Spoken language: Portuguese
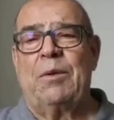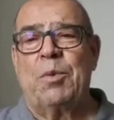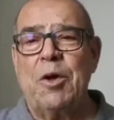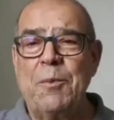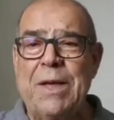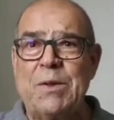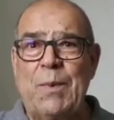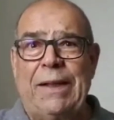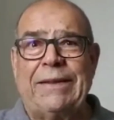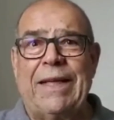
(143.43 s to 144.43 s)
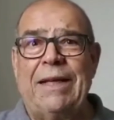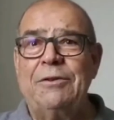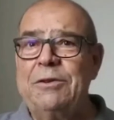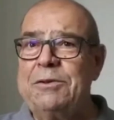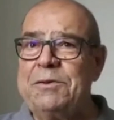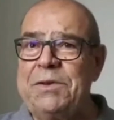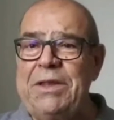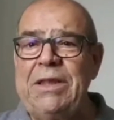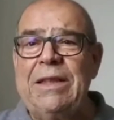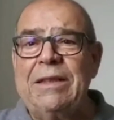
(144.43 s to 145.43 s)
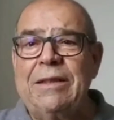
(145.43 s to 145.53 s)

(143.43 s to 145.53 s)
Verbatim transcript: porque o mês passado eu não vim.